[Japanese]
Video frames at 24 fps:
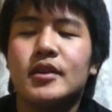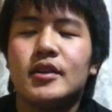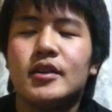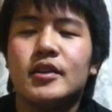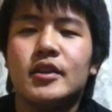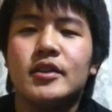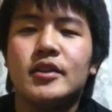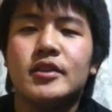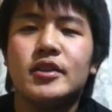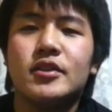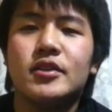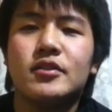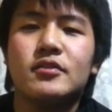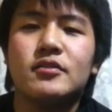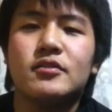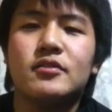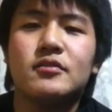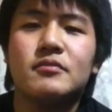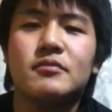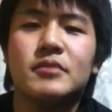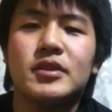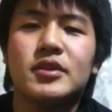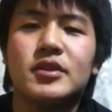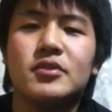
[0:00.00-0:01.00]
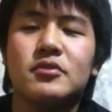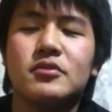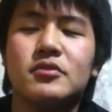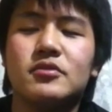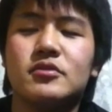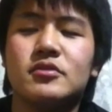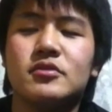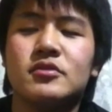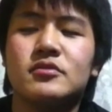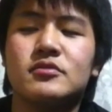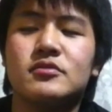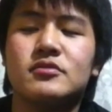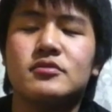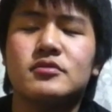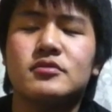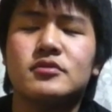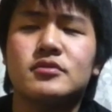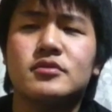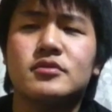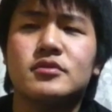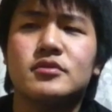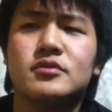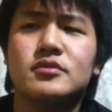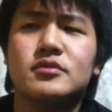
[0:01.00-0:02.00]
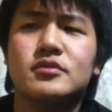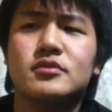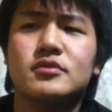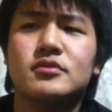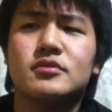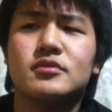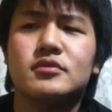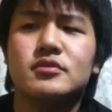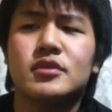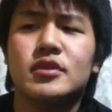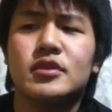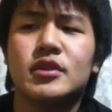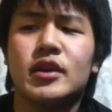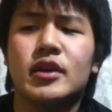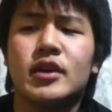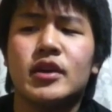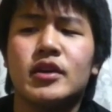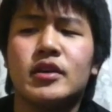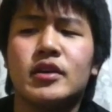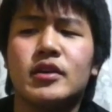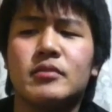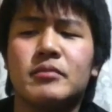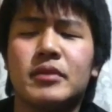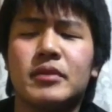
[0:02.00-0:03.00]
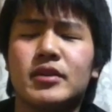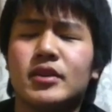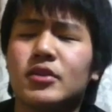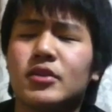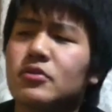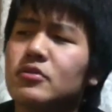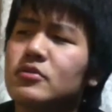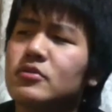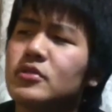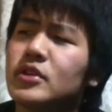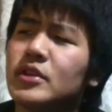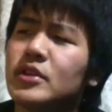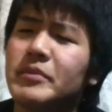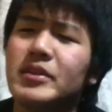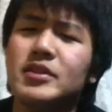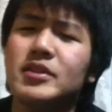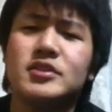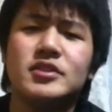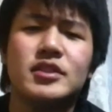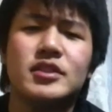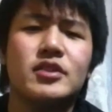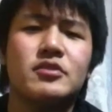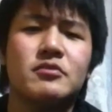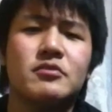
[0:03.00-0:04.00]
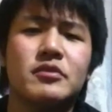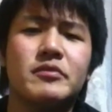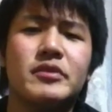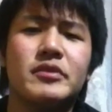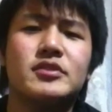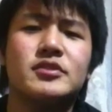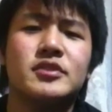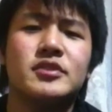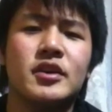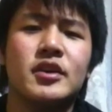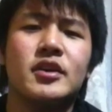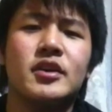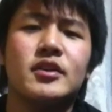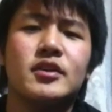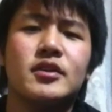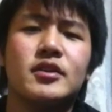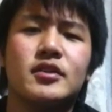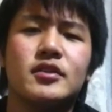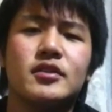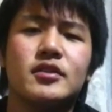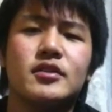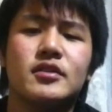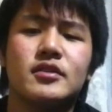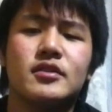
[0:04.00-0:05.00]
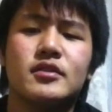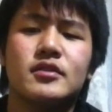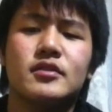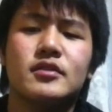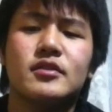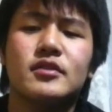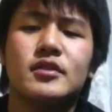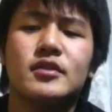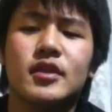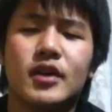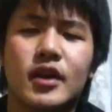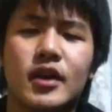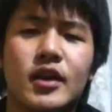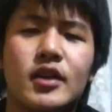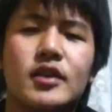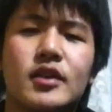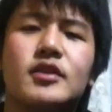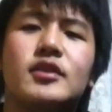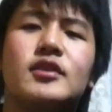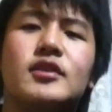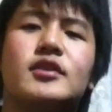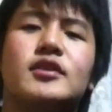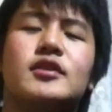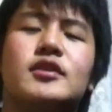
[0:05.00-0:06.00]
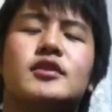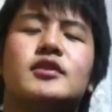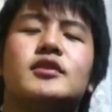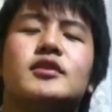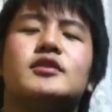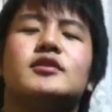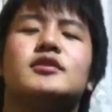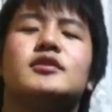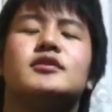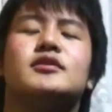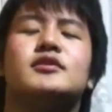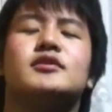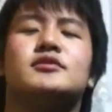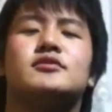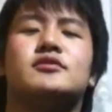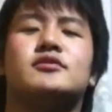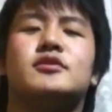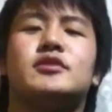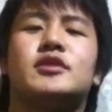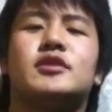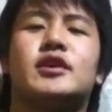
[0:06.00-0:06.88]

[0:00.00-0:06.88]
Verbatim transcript: なんでまた今度、えー、また今度リベンジしたいと思いますねはいそれで